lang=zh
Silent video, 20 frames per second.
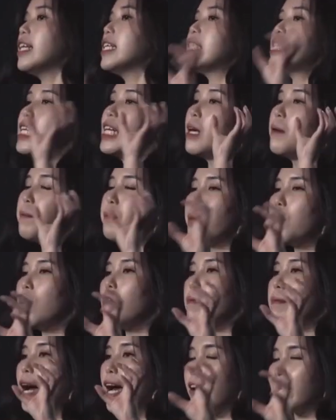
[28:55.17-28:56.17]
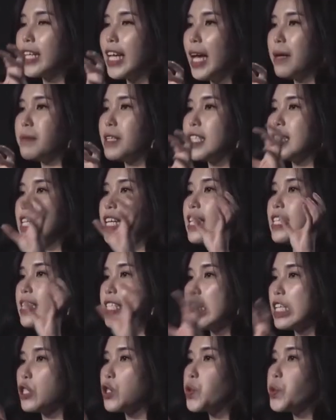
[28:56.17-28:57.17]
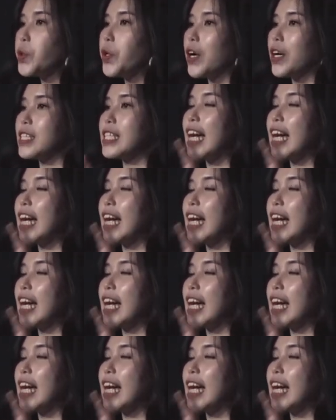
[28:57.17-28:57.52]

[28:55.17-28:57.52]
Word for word: 这个 Probiocap 的这个技术哦，